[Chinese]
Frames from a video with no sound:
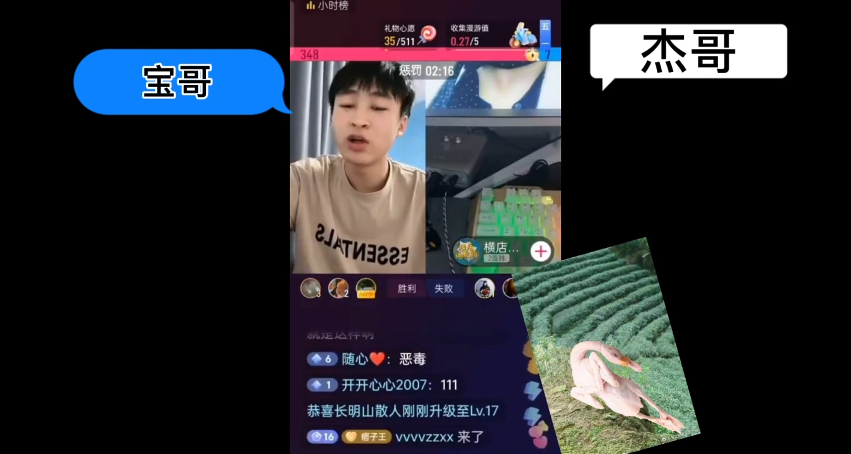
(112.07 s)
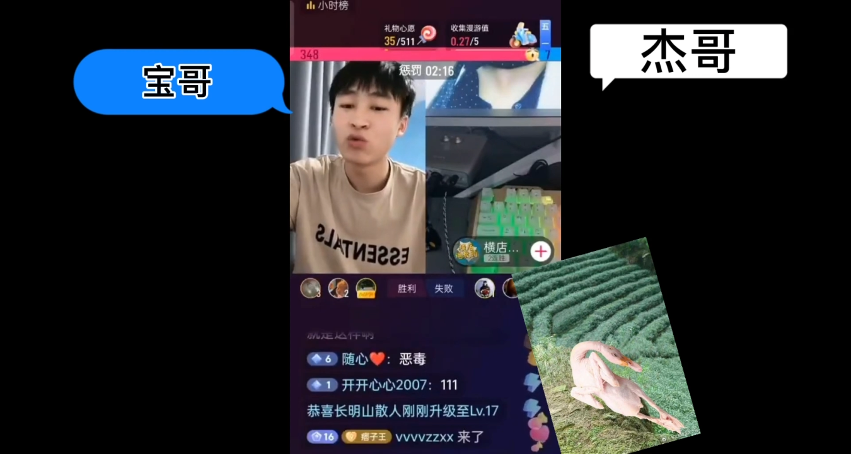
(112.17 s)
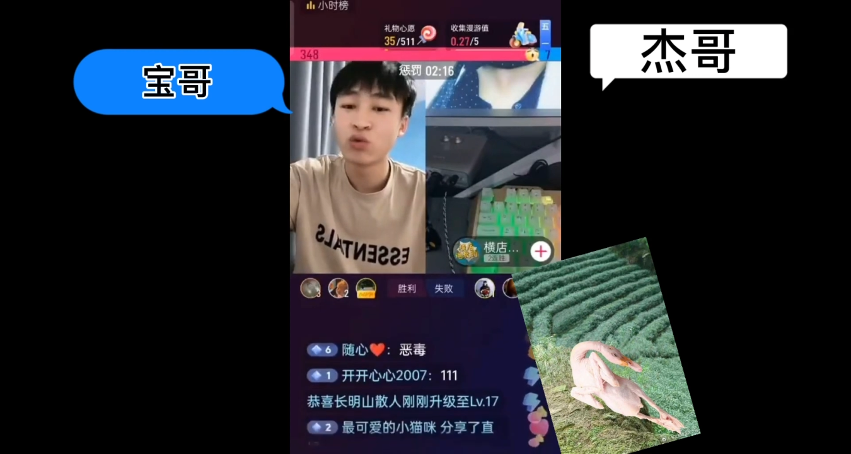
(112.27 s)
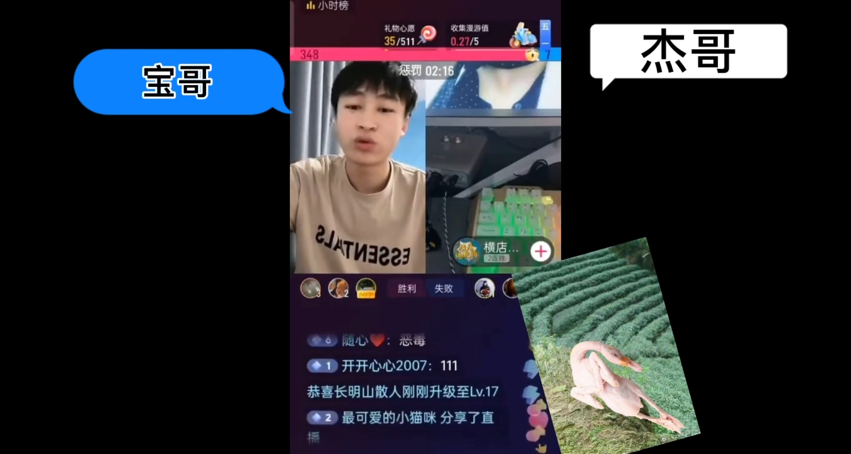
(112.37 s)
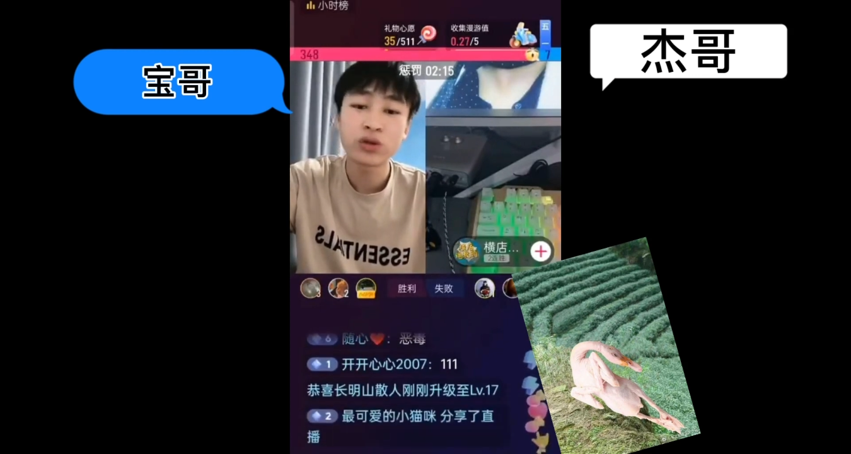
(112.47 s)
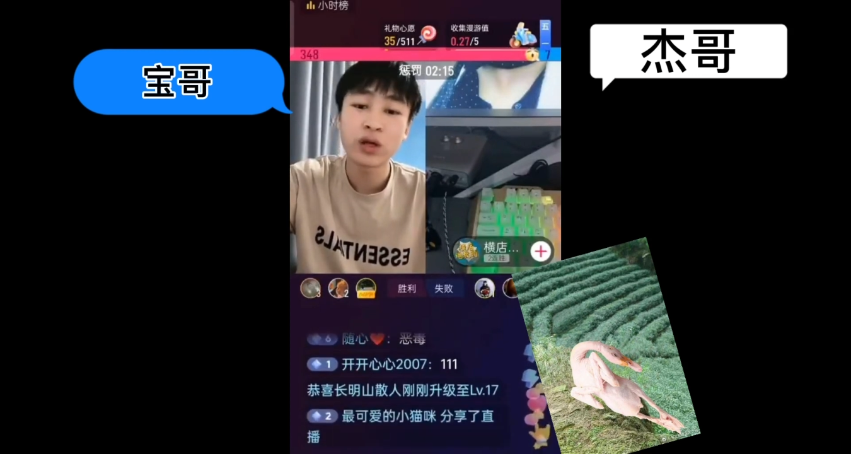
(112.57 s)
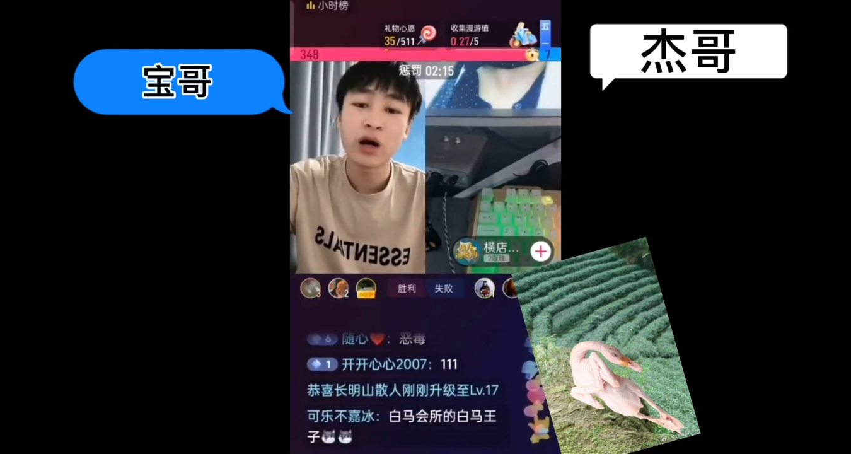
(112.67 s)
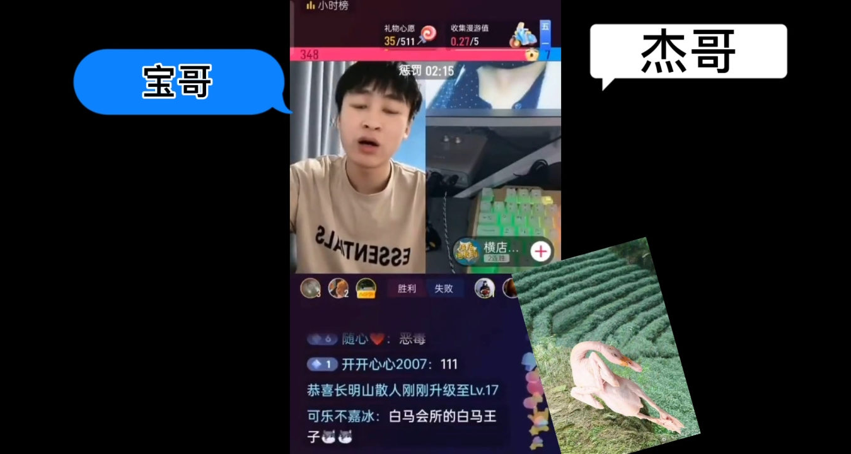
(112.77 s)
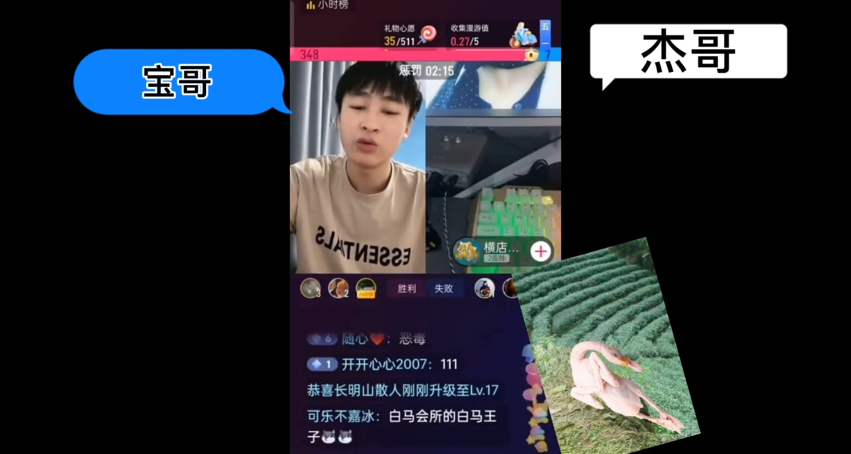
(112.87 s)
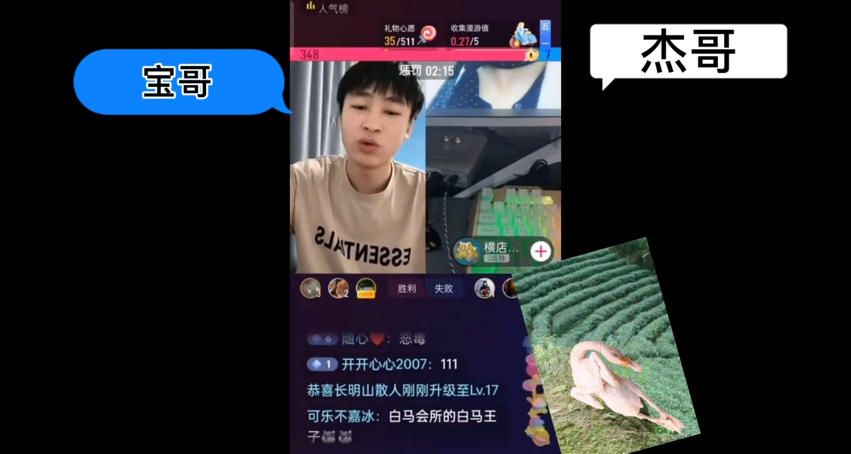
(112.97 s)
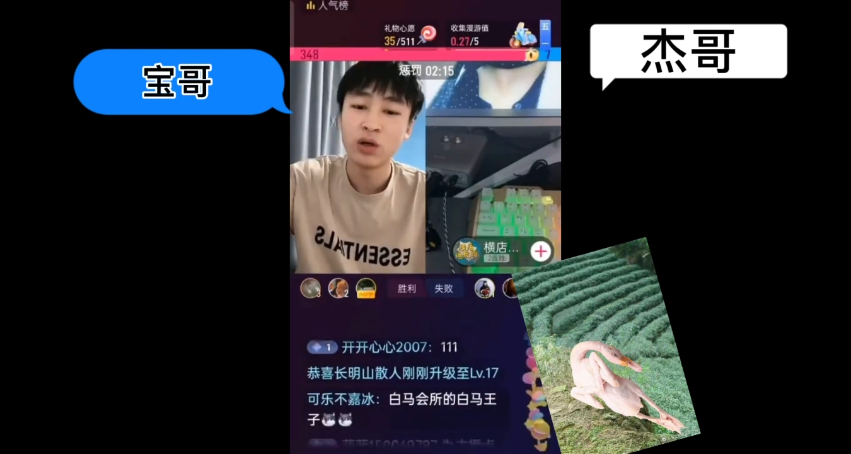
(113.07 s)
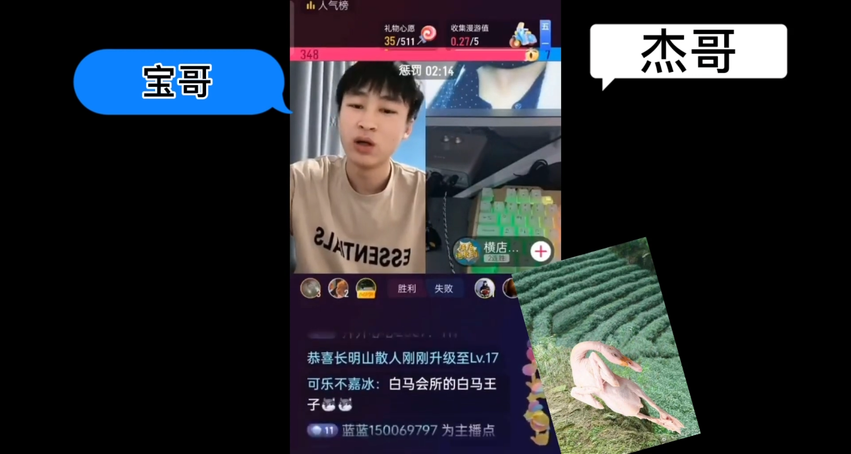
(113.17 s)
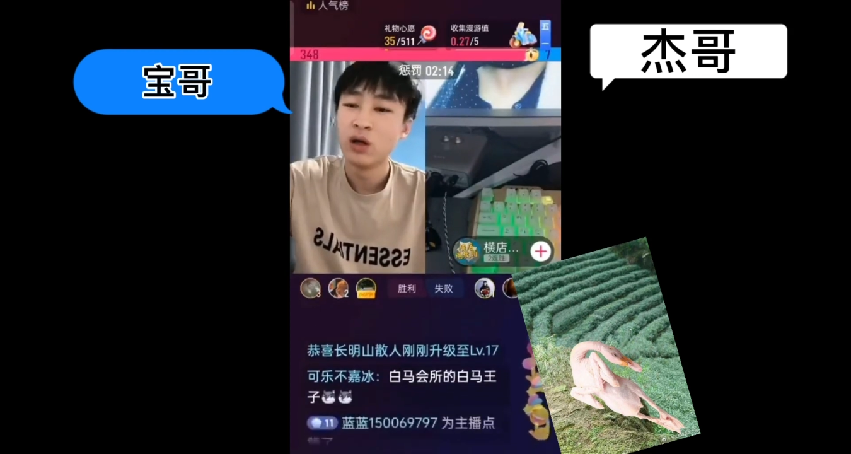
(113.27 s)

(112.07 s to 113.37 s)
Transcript: 的热度，你海海，